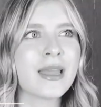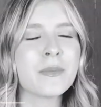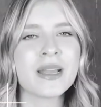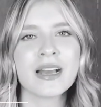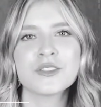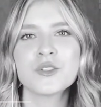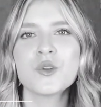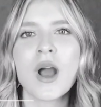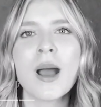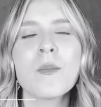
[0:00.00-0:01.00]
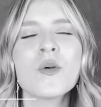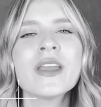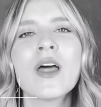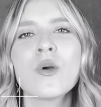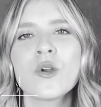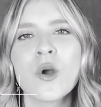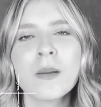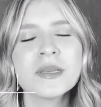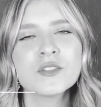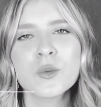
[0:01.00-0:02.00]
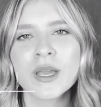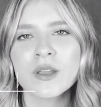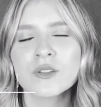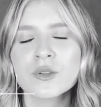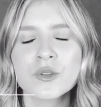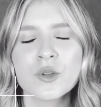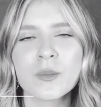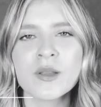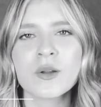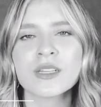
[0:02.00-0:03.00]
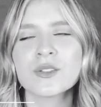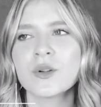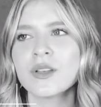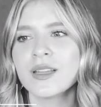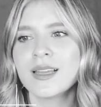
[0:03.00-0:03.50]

en mi caso, yo amo y adoro a mis suegros con todo mi corazón.